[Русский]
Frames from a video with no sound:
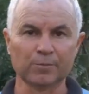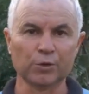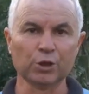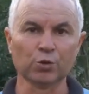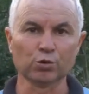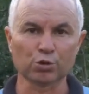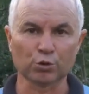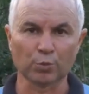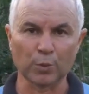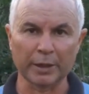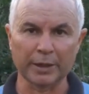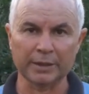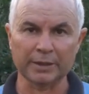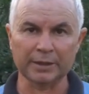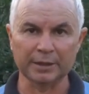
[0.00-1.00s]
не
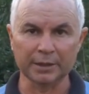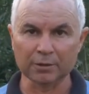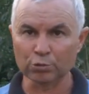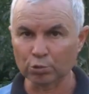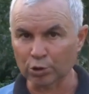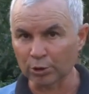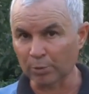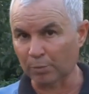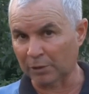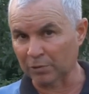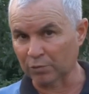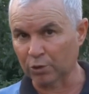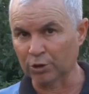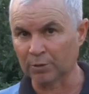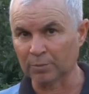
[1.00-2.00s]
уступает и другим
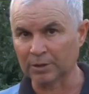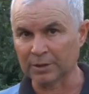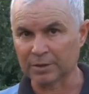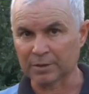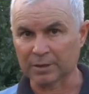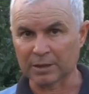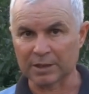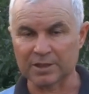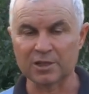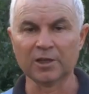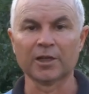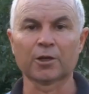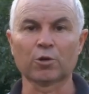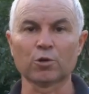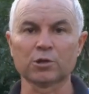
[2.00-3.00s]
подвойным а,
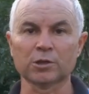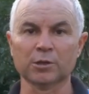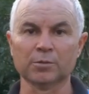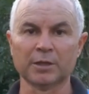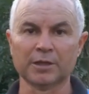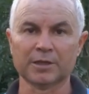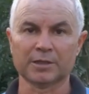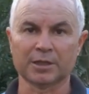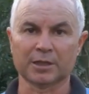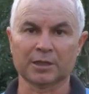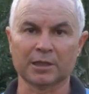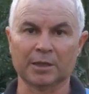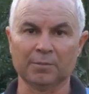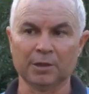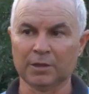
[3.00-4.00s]
сильнорослым
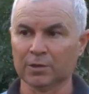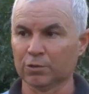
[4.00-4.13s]
сортам.